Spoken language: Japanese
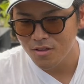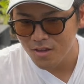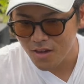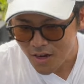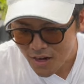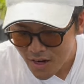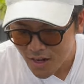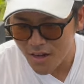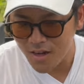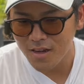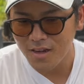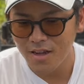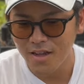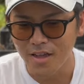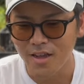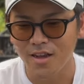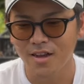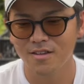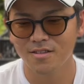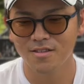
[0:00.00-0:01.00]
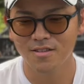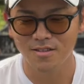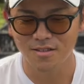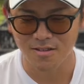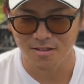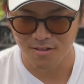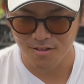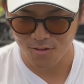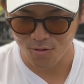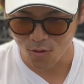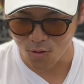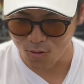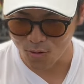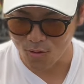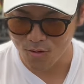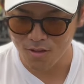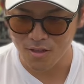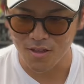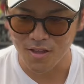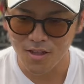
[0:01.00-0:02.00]
から、えー、果実を
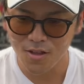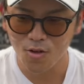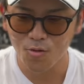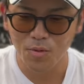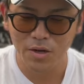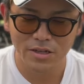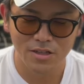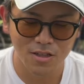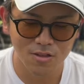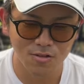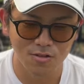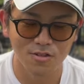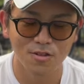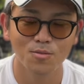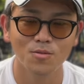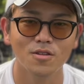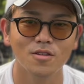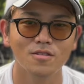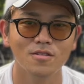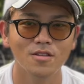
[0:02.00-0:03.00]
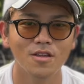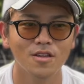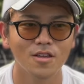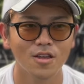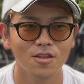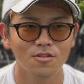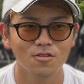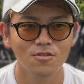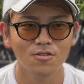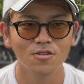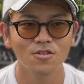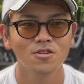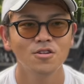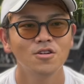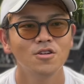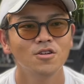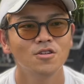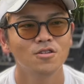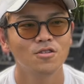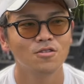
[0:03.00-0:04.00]
取って種をまいたとしてもですね結局
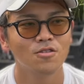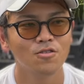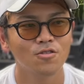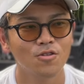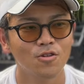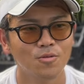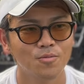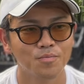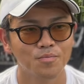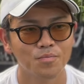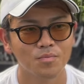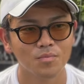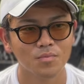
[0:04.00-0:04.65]
その、